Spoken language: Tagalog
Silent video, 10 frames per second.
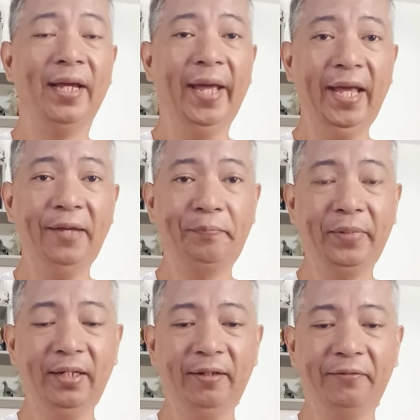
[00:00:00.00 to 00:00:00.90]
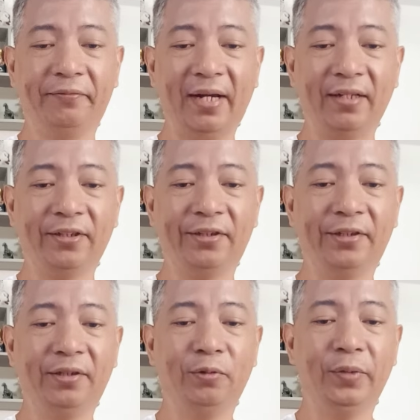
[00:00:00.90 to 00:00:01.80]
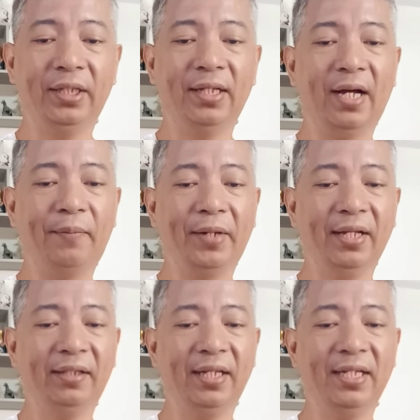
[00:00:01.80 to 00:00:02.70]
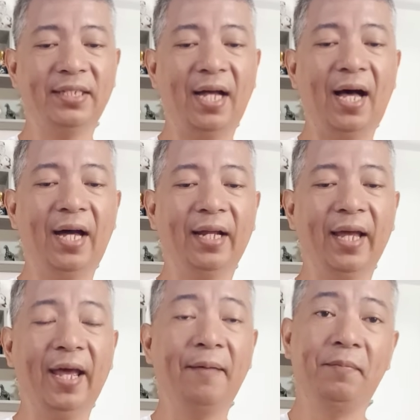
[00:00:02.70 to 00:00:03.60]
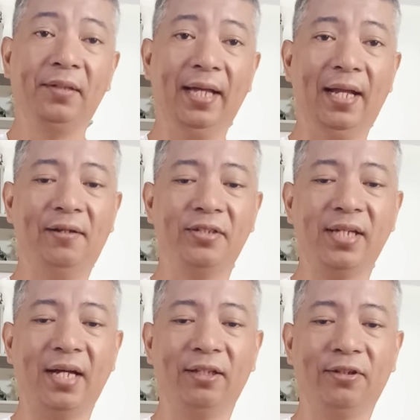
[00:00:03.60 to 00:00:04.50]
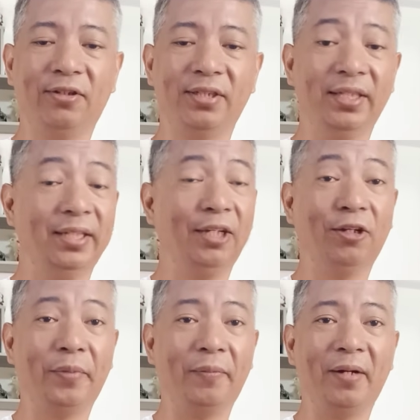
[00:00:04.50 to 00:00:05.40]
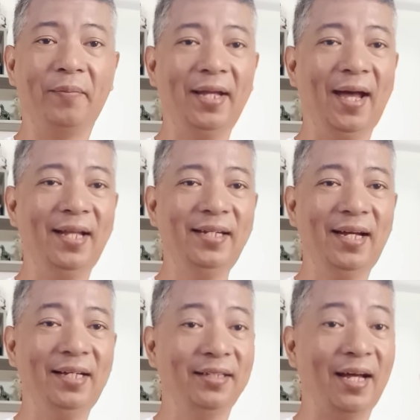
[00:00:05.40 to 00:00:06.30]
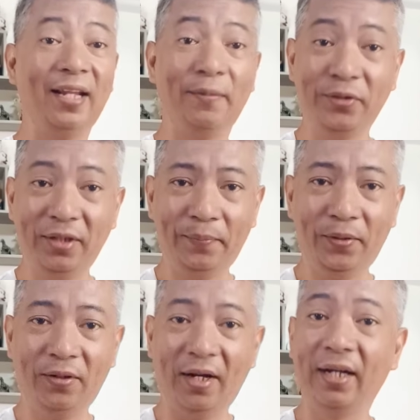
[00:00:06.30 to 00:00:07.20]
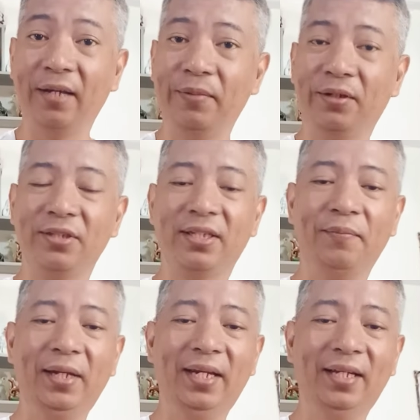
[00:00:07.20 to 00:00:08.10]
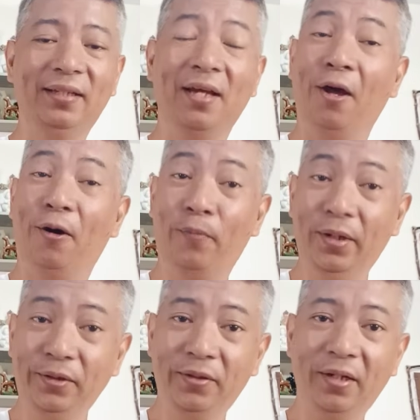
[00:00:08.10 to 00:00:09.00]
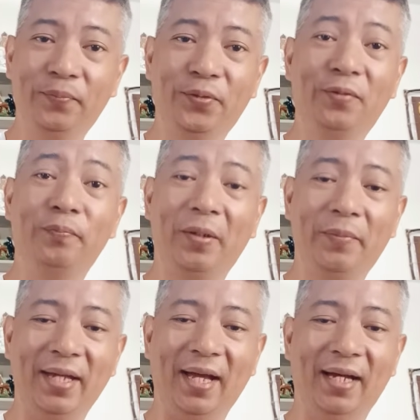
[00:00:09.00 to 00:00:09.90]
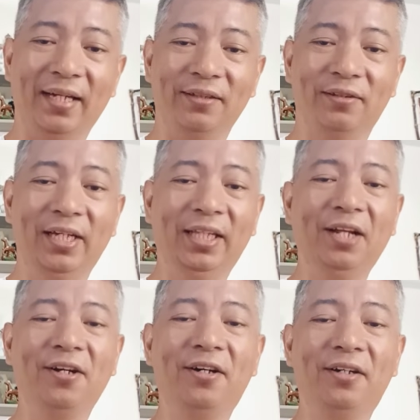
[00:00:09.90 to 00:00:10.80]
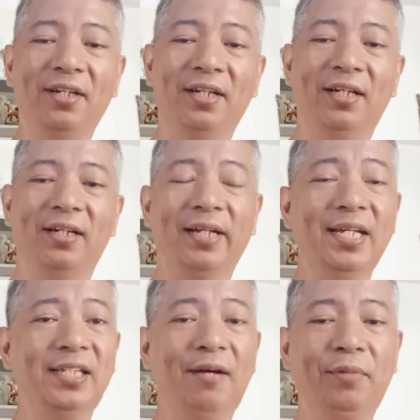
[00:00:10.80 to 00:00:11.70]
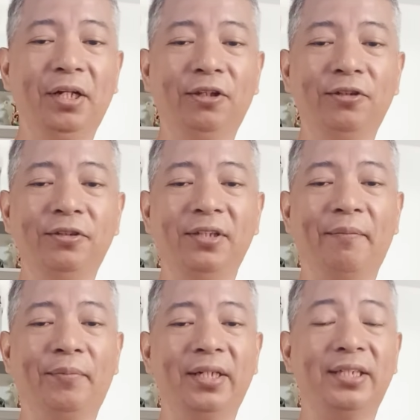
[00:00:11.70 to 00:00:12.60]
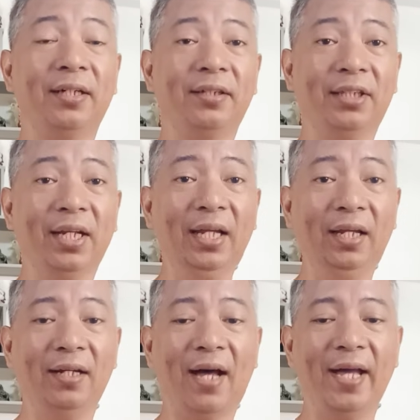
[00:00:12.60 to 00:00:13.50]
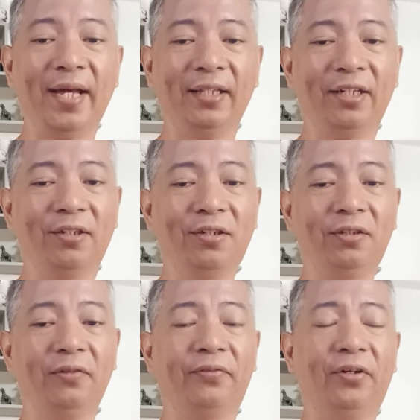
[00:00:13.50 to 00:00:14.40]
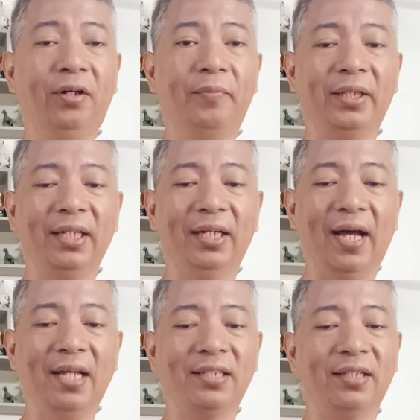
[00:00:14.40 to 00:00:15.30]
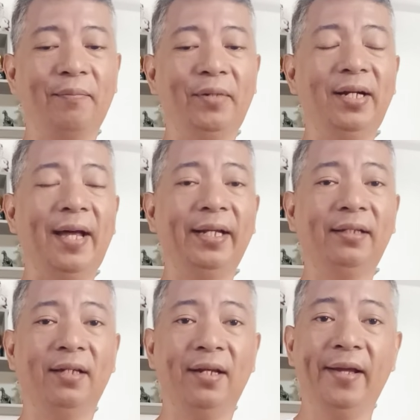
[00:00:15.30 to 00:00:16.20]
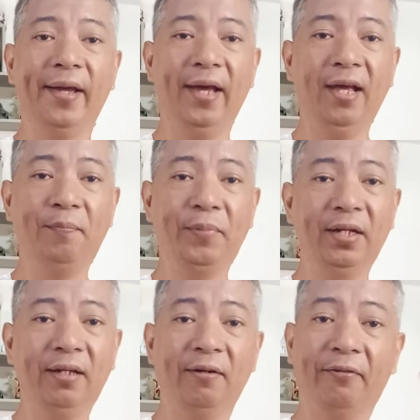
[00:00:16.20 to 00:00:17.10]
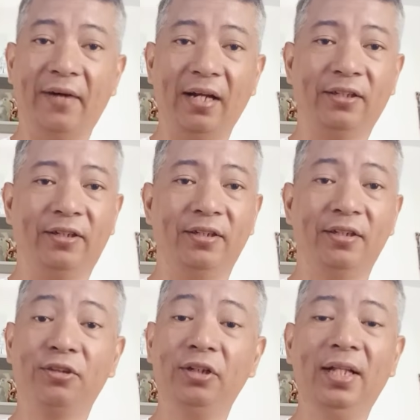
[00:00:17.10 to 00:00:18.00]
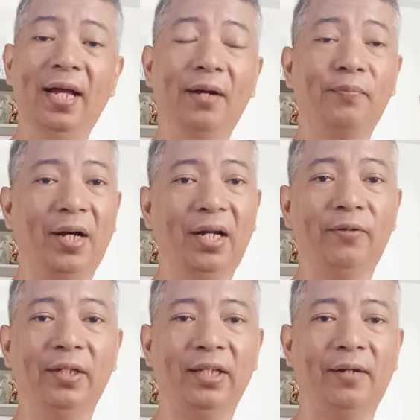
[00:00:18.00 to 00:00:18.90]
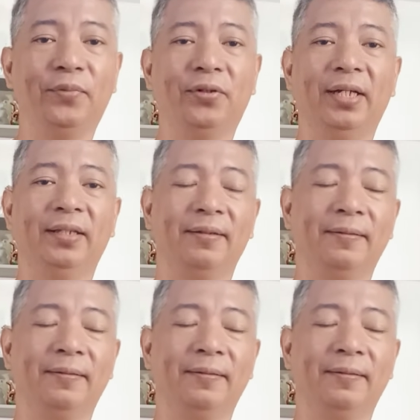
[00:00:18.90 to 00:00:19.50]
AP Factor with Apprentice RM De Los Santos. Hindi ko pababayaan yan. Alam nyo na po ang ibig kong sabihin. Huwag nyo rin pong pabayaan. Ulitin ko, race number 2, numbers 3, I under oath, 4, Matikas, number 9, AP Factor. Good luck, pangalawang takbuhan.